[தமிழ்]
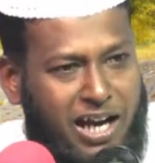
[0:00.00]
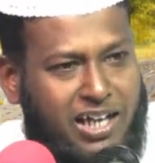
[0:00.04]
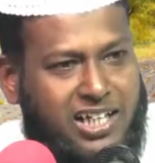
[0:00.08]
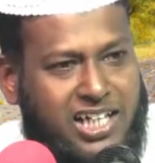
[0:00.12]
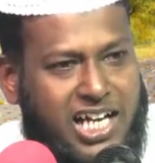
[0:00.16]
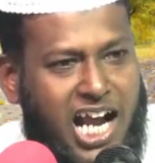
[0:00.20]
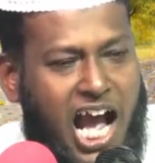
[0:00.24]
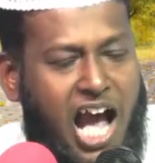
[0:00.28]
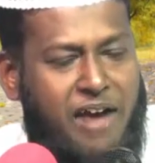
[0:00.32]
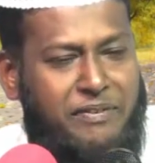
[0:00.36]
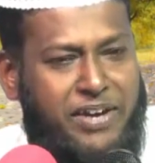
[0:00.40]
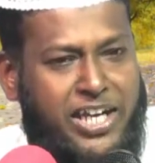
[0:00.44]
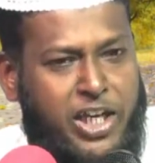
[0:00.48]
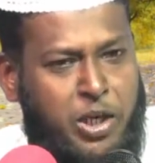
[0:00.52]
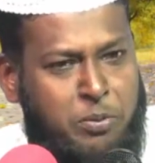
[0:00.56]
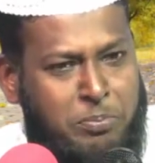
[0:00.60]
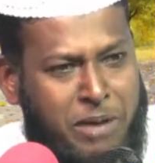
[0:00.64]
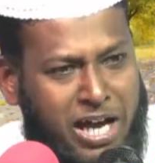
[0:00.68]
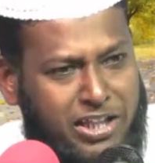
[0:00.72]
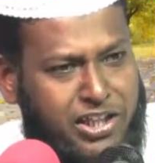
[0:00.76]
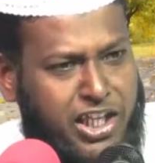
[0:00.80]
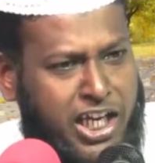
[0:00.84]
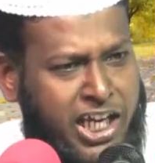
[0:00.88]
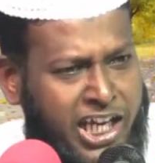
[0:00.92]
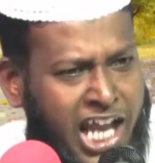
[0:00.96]

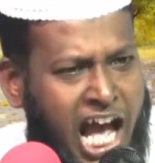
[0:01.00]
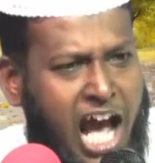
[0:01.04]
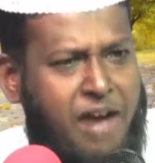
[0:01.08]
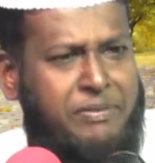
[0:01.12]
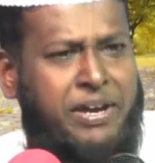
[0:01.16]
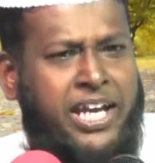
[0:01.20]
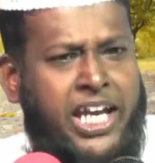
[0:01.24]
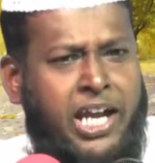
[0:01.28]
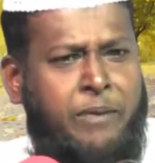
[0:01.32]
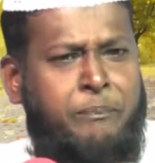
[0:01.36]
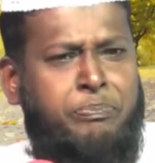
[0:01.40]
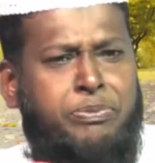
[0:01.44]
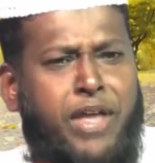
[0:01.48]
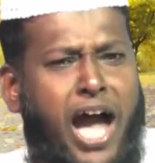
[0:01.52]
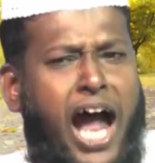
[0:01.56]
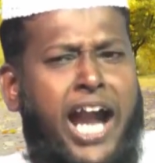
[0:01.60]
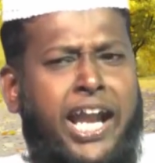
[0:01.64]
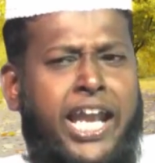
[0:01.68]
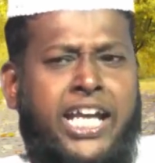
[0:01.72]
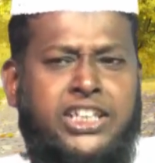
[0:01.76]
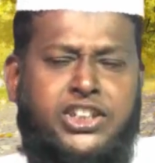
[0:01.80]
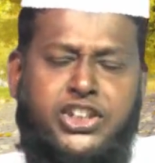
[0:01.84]
மக்காவையும் மதீனாவையும் தான்